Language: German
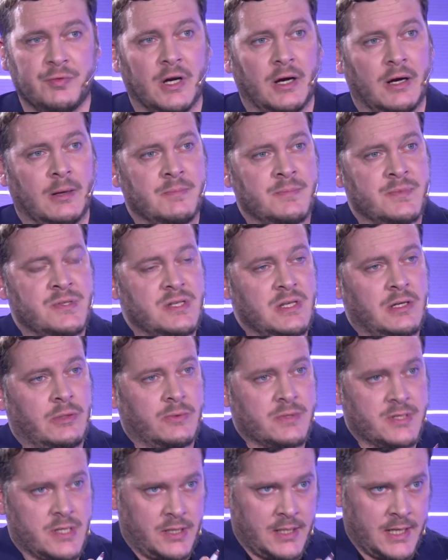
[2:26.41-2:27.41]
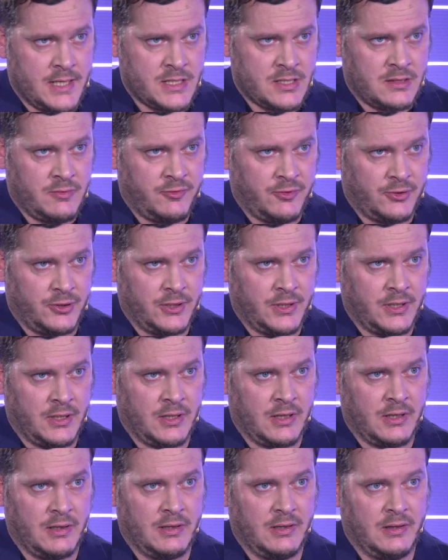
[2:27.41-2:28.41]
Wir haben es in unserer letzten
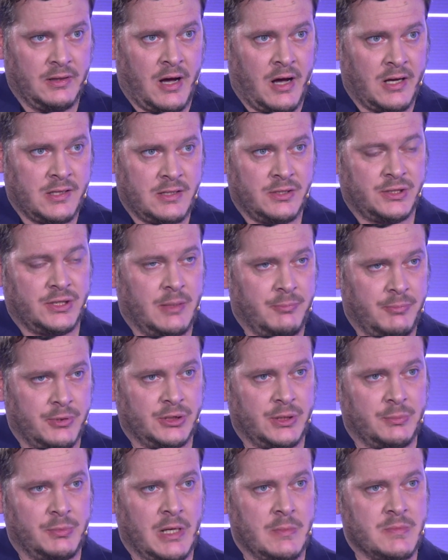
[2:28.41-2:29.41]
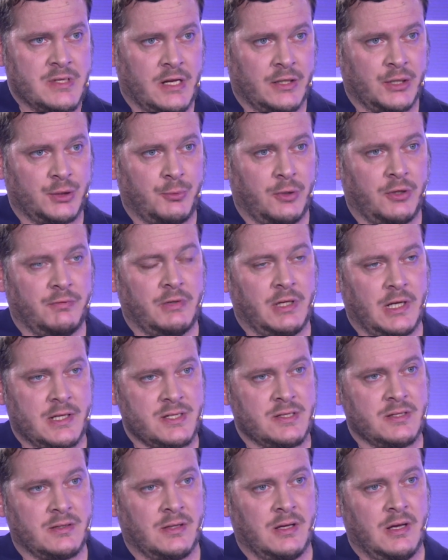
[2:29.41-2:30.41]
Folge nach den Championship Games angesprochen. Wir
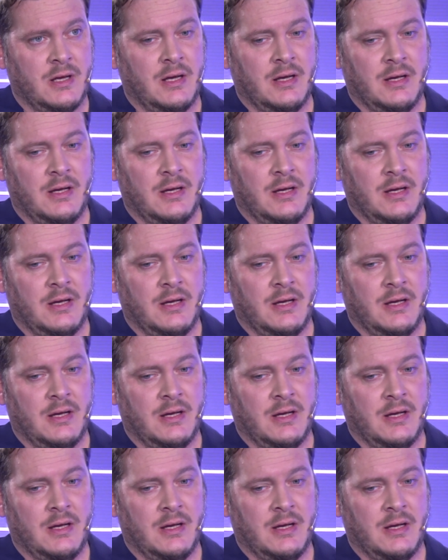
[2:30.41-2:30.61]
lassen